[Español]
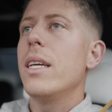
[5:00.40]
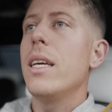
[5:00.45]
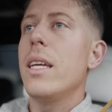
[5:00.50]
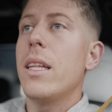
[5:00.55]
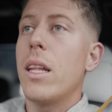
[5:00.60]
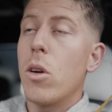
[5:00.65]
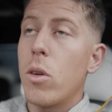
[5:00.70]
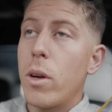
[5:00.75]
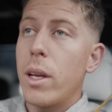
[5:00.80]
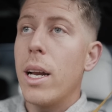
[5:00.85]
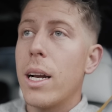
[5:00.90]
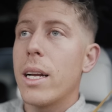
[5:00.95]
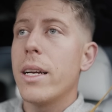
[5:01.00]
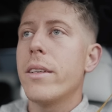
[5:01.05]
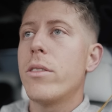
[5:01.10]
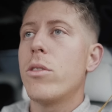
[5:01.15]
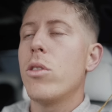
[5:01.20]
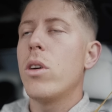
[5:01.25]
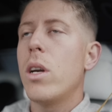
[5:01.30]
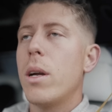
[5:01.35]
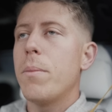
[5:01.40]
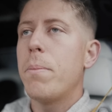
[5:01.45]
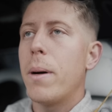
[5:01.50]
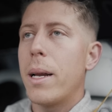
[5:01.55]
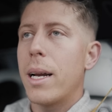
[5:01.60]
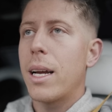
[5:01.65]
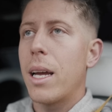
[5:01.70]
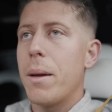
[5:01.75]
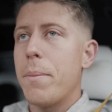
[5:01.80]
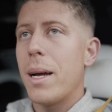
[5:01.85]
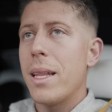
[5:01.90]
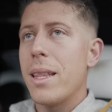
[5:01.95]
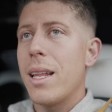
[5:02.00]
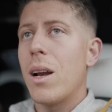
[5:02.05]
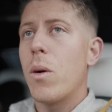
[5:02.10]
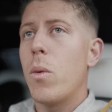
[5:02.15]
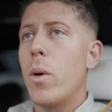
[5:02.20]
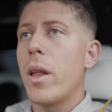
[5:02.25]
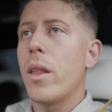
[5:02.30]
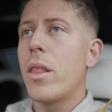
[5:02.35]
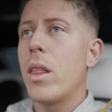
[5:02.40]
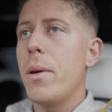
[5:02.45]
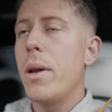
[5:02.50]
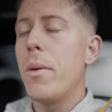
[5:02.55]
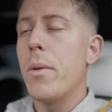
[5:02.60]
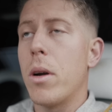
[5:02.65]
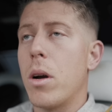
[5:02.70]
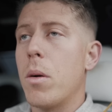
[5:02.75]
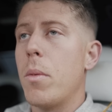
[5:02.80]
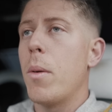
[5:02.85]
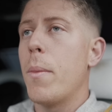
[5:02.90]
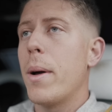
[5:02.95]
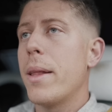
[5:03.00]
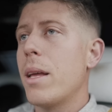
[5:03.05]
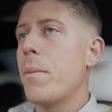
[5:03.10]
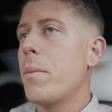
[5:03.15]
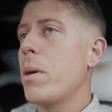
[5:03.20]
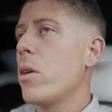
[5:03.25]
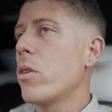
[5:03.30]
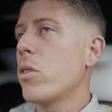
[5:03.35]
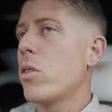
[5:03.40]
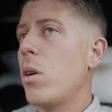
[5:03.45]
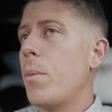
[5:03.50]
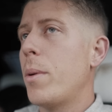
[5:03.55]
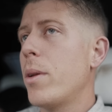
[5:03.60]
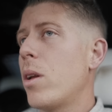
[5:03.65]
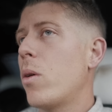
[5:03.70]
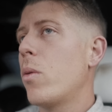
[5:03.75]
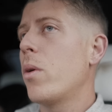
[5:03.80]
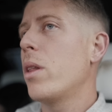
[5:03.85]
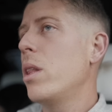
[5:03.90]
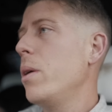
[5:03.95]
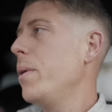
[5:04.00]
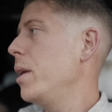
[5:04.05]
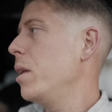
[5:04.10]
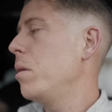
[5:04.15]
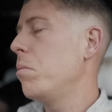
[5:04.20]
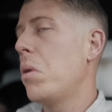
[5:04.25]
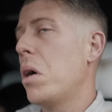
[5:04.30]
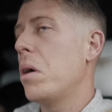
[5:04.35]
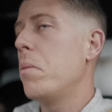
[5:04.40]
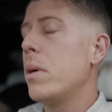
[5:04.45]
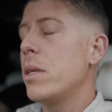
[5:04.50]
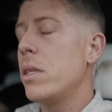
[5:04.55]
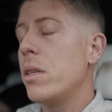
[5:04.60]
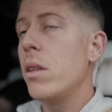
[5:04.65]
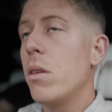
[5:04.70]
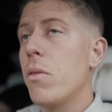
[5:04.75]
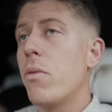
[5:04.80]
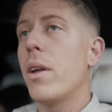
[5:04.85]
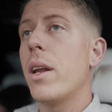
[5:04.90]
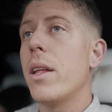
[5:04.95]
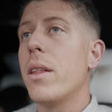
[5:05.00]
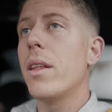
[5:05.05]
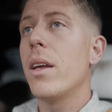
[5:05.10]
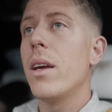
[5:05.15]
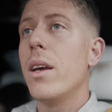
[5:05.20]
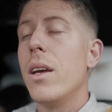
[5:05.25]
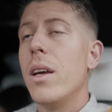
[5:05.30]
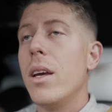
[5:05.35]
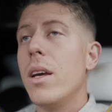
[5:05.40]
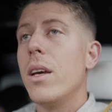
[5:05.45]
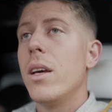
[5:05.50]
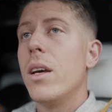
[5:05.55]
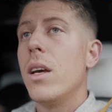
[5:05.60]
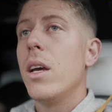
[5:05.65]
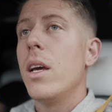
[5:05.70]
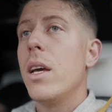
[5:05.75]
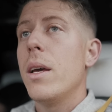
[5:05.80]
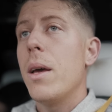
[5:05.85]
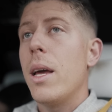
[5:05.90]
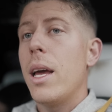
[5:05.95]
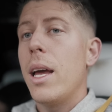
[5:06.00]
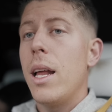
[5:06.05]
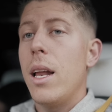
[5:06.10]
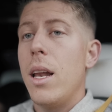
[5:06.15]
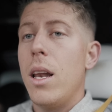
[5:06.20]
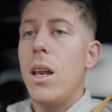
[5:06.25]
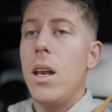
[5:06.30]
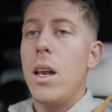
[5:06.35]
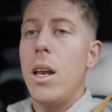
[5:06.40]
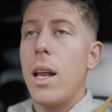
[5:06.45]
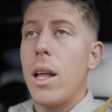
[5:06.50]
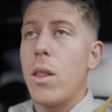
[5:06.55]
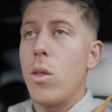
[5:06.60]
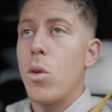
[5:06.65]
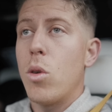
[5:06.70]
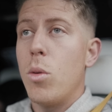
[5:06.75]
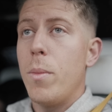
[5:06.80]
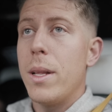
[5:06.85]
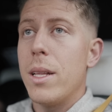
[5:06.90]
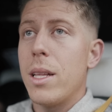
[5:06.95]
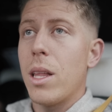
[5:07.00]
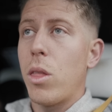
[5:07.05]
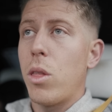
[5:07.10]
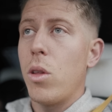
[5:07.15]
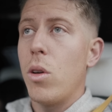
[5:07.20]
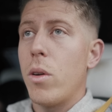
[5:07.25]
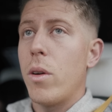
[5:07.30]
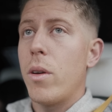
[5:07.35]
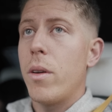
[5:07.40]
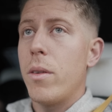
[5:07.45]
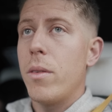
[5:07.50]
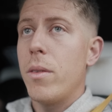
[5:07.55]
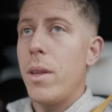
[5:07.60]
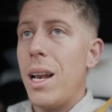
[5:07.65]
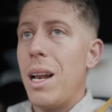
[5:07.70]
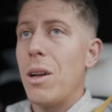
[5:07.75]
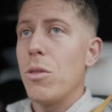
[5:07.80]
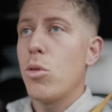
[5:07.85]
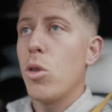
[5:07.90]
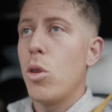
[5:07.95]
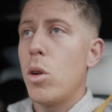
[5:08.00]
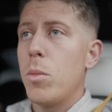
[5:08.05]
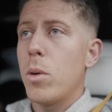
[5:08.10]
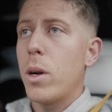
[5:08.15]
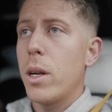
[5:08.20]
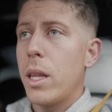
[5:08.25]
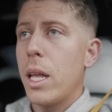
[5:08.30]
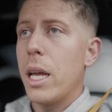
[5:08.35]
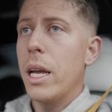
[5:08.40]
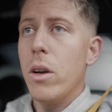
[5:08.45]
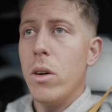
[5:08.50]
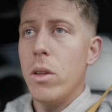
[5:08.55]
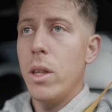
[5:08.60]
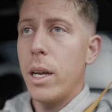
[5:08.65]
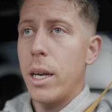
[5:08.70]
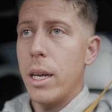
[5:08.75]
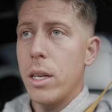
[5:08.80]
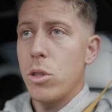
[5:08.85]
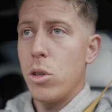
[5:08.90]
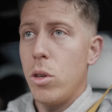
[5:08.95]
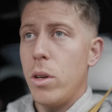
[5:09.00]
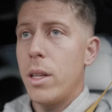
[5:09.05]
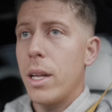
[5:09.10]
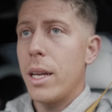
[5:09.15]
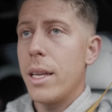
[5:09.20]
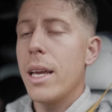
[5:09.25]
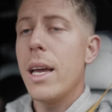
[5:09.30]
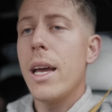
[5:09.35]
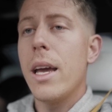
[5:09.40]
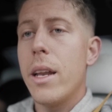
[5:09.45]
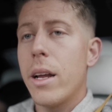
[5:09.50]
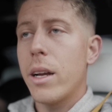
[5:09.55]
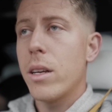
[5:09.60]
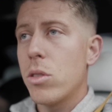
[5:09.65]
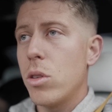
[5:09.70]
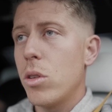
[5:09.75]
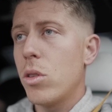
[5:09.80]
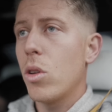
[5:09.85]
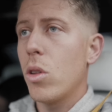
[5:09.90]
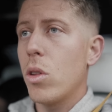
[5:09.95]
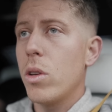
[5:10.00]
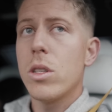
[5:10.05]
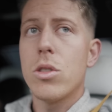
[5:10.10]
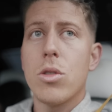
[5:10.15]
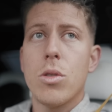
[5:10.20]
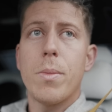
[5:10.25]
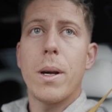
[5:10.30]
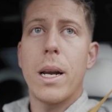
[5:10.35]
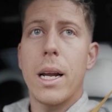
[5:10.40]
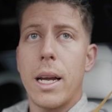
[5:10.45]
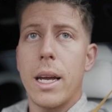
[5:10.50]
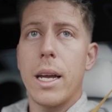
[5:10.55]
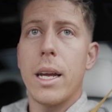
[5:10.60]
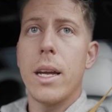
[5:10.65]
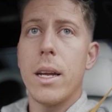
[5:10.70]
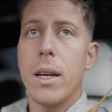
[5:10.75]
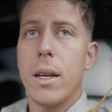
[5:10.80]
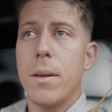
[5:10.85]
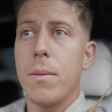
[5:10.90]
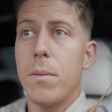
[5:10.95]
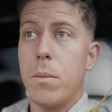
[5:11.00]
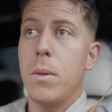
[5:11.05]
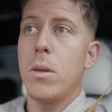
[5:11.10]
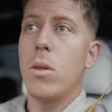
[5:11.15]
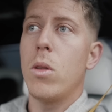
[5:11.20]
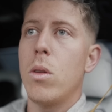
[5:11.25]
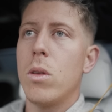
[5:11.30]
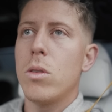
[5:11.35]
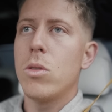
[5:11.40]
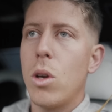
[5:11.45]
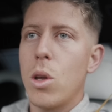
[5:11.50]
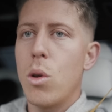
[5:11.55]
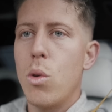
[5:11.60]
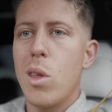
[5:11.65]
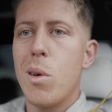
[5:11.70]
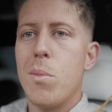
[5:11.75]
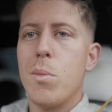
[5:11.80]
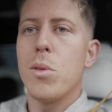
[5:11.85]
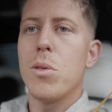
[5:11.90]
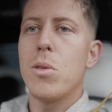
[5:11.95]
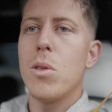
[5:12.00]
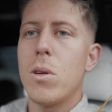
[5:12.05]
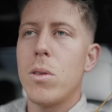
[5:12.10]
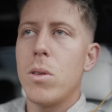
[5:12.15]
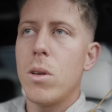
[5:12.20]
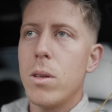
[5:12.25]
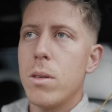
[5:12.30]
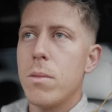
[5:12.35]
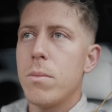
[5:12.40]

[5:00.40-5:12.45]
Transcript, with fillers: Y tengo que ir al gestor para que mande a la Guardia Civil. Bueno, como lo mande a mí, yo se lo mando a la Guardia Civil, me es indiferente. la documentación del autónomo que tengo, de que soy taller, de que soy todo eso, para que todo eso ayuda un montón, ¿no?